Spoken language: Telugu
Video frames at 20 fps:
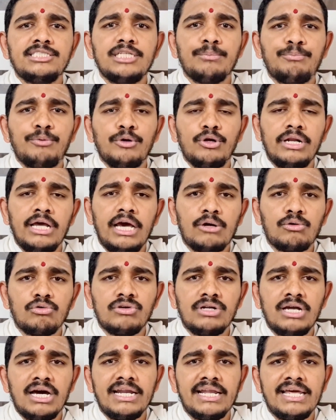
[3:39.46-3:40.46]
చెప్పులు
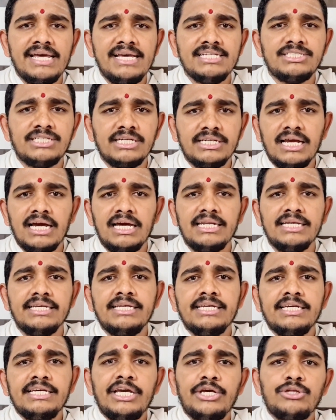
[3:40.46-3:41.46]
లేకుండానే చేయాలి
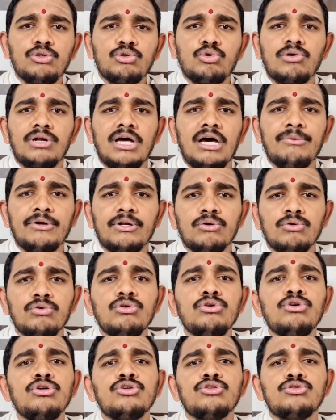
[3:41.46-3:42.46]
ఇది కూడా మనం
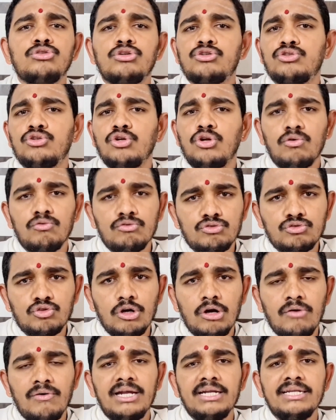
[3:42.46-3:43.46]
దృష్టిలో
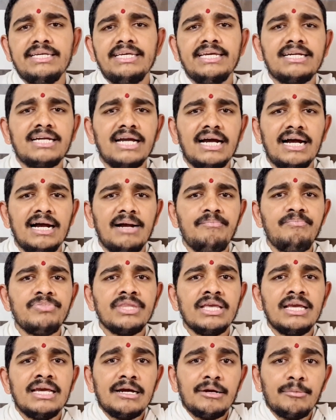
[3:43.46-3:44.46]
ఉంచుకోవాలి ఇక
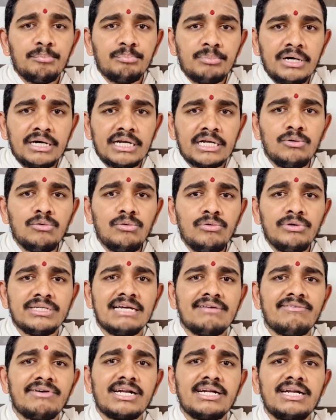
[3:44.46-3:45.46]
మనం
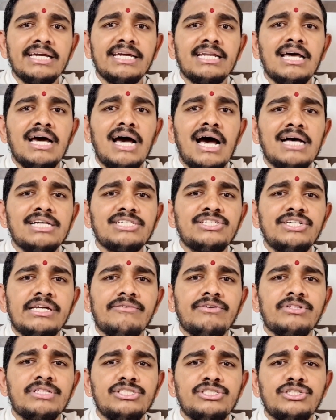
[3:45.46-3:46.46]
ఎవరినైనా
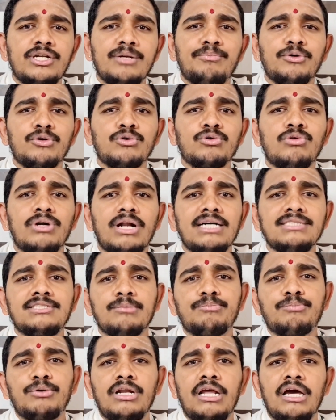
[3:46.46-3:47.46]
ఆశీర్వదించినప్పుడు కూడా
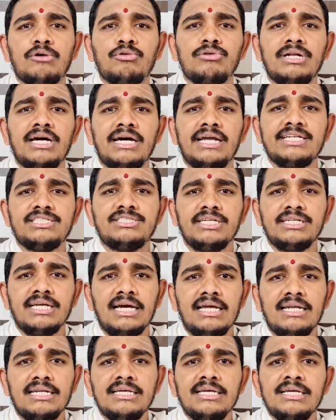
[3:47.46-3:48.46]
చెప్పులు లేకుండానే
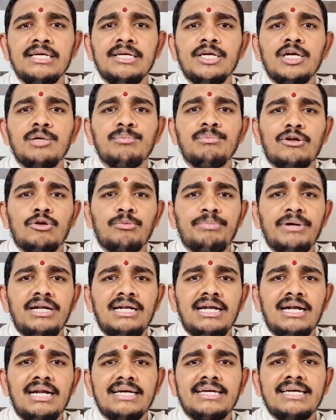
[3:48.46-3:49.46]
చేయాలి మన
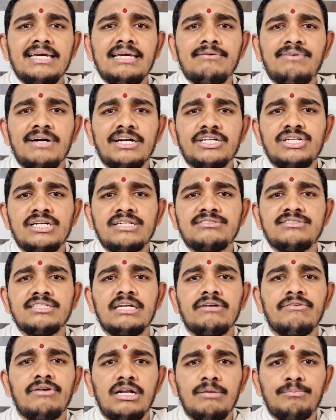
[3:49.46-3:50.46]
పెళ్ళిళ్ళకి
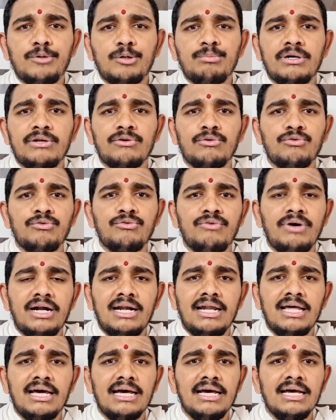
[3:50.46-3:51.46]
ఫంక్షన్స్కి వెళ్ళినప్పుడు మనం
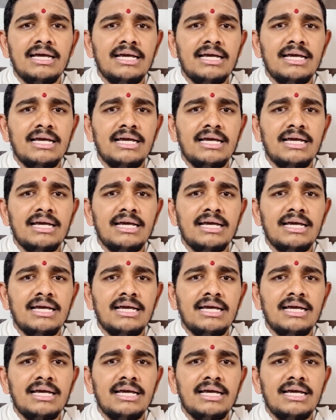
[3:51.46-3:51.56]
వాళ్ళ